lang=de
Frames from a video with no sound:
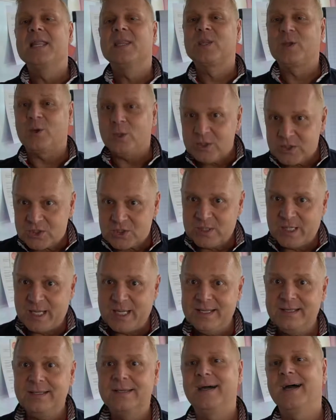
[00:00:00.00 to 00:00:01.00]
trotz
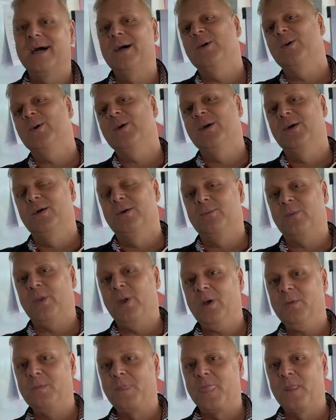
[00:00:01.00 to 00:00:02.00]
Schnee auch
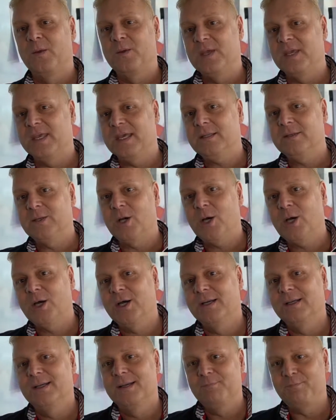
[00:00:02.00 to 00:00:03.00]
ja, hierher
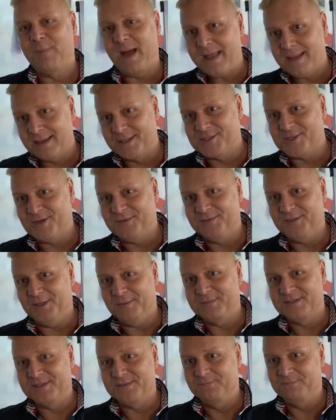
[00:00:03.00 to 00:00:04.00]
nach Bayern geschafft
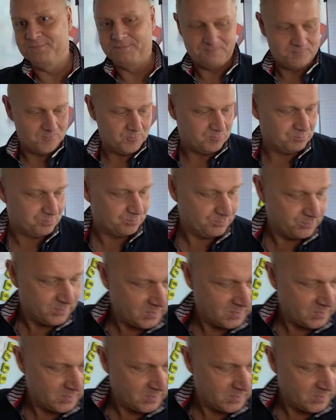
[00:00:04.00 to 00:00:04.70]
habt. Okay, super, los